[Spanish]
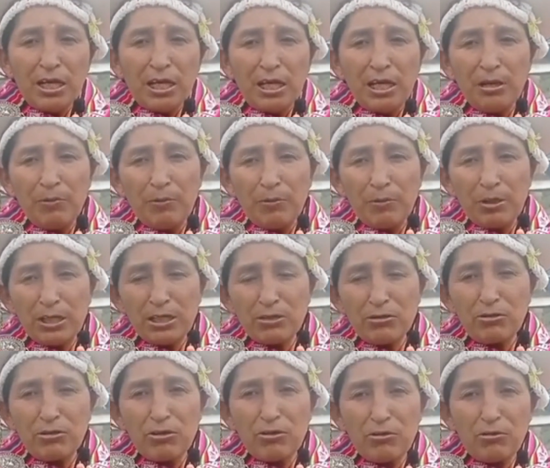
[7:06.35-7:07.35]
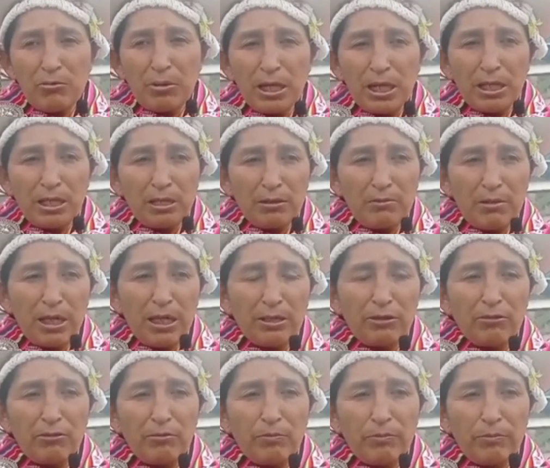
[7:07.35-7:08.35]
Y por eso yo me he
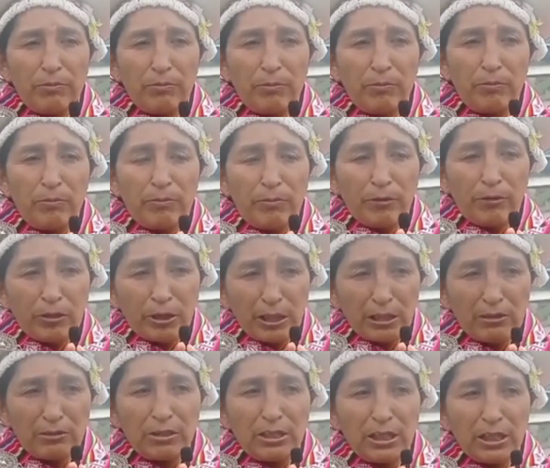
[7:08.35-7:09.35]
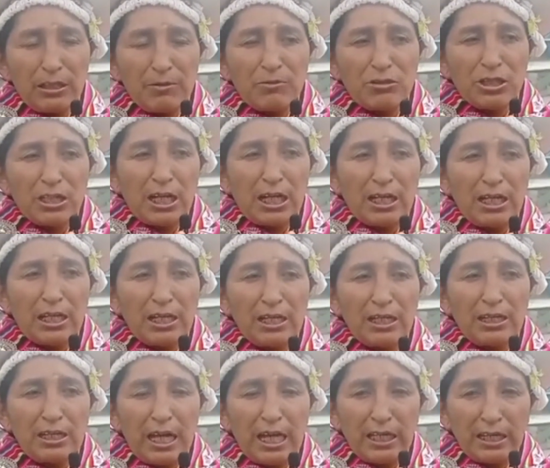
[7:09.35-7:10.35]
animado, un poquito tenemos que,
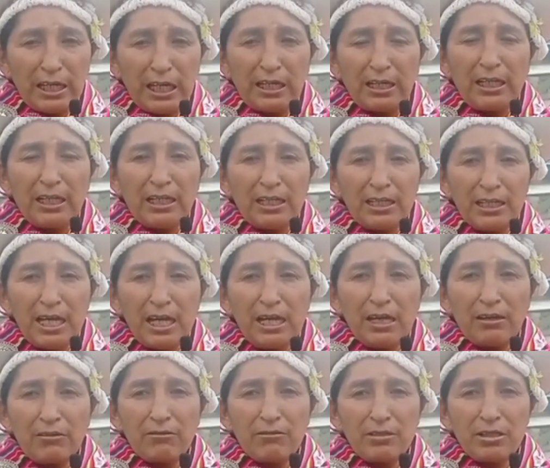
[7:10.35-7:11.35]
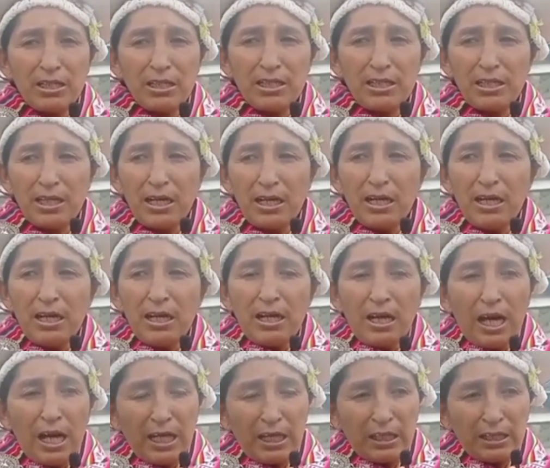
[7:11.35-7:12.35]
hay que agilizar la justicia,
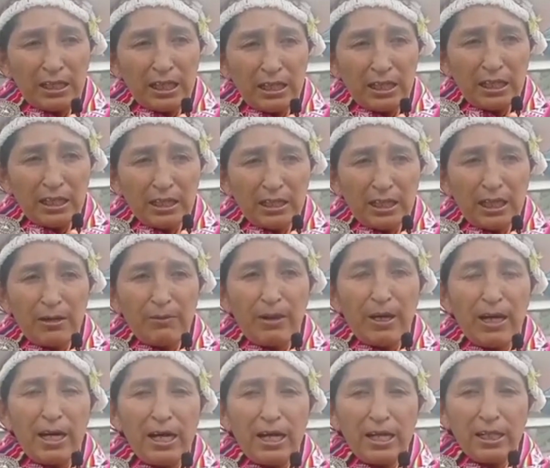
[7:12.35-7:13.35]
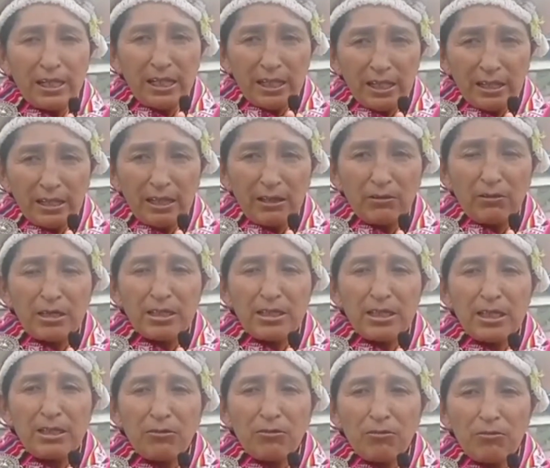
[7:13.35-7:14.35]
hay, tiene que trabajar, tiene que
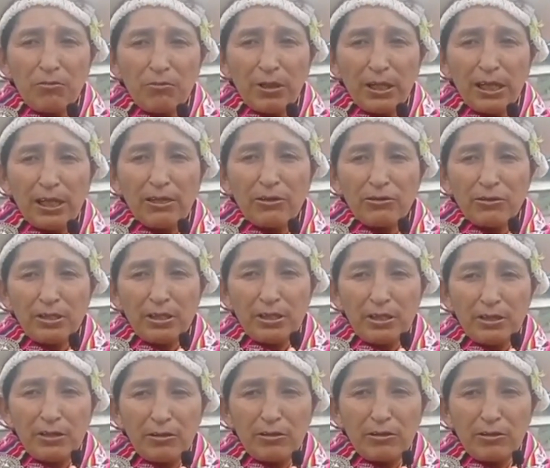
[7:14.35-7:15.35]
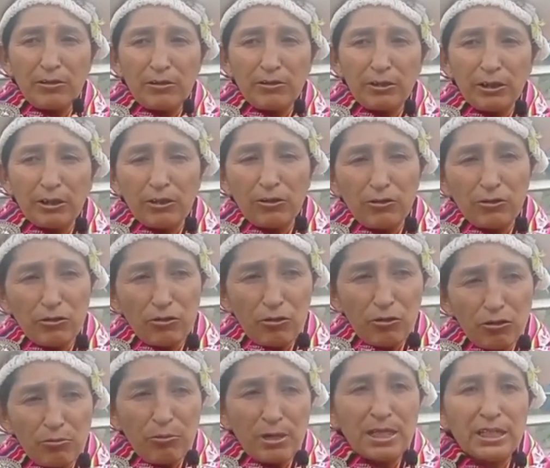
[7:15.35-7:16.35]
hacer cumplir las
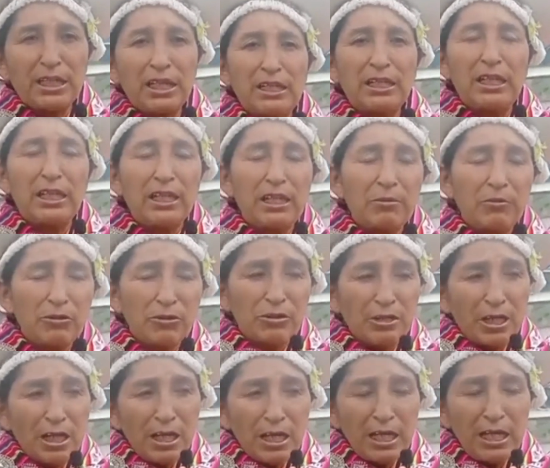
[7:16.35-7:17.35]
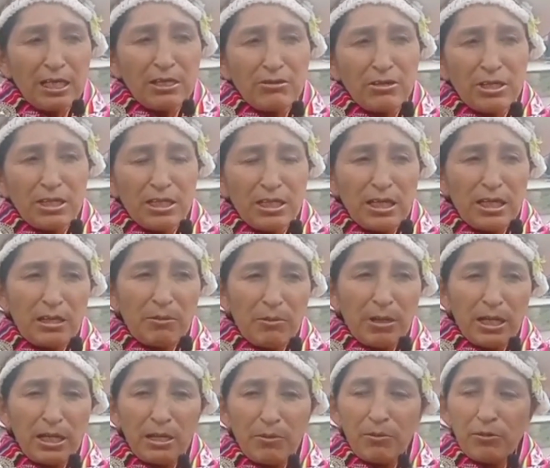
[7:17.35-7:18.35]
normas que tenemos. Eso es,
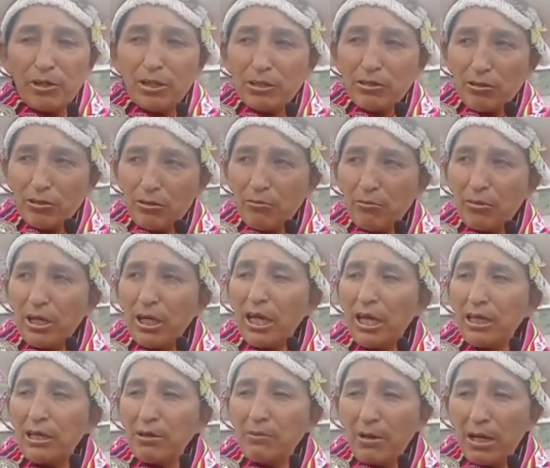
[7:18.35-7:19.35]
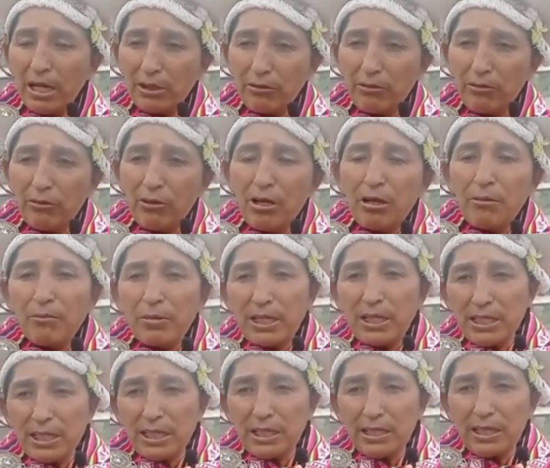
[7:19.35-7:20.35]
hermana, por eso yo me he animado
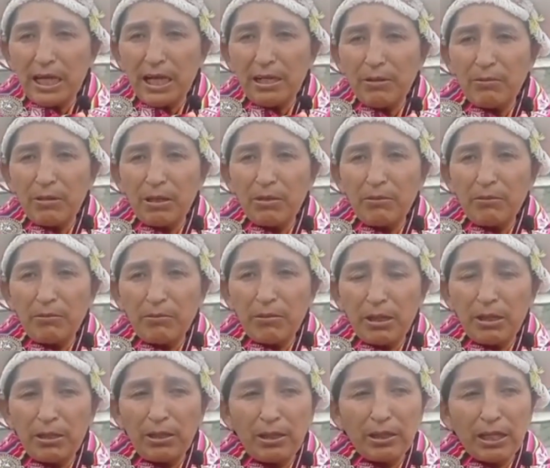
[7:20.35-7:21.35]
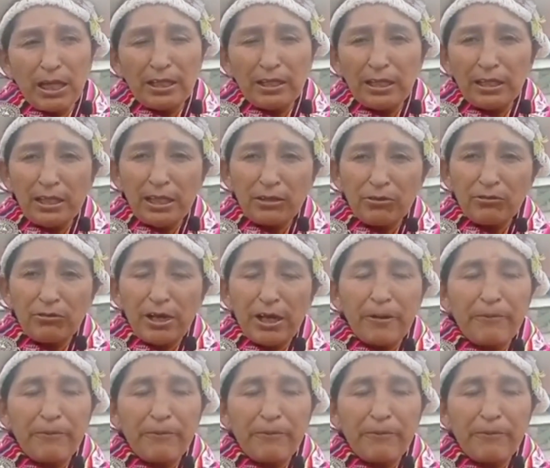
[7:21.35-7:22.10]
presentarme mi candidatura.